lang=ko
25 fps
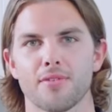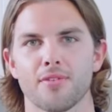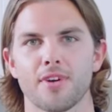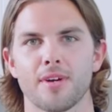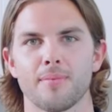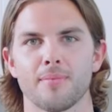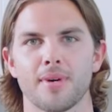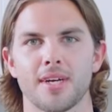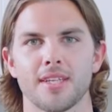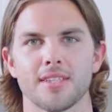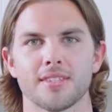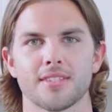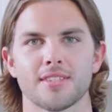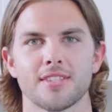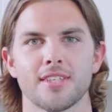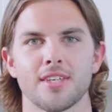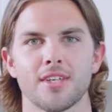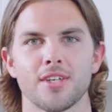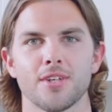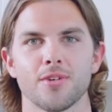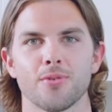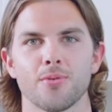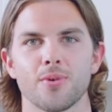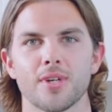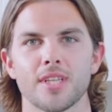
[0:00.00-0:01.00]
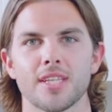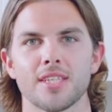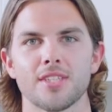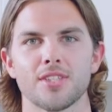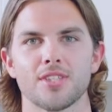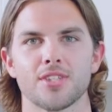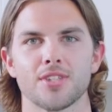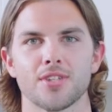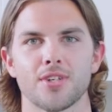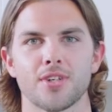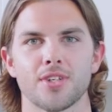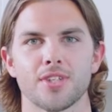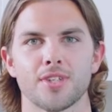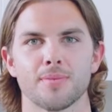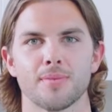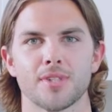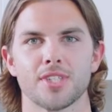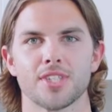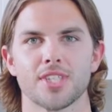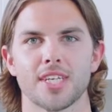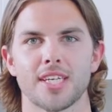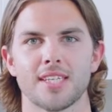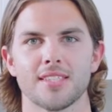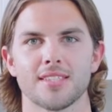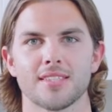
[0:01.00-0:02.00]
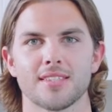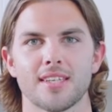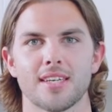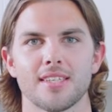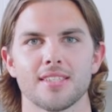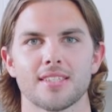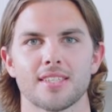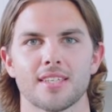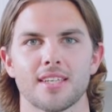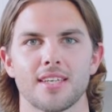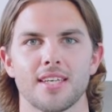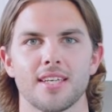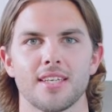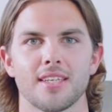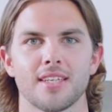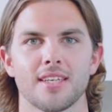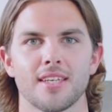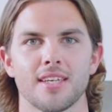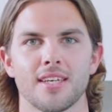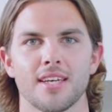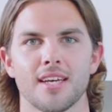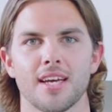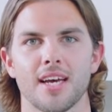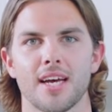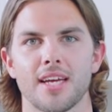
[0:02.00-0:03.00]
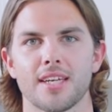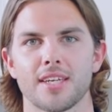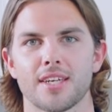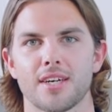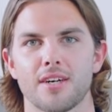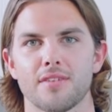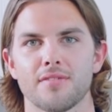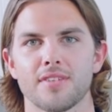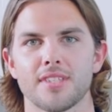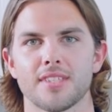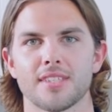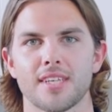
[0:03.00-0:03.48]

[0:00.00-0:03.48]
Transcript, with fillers: 커피 머신을 깨끗하게 유지하고 일정한 커피 맛을 얻을 수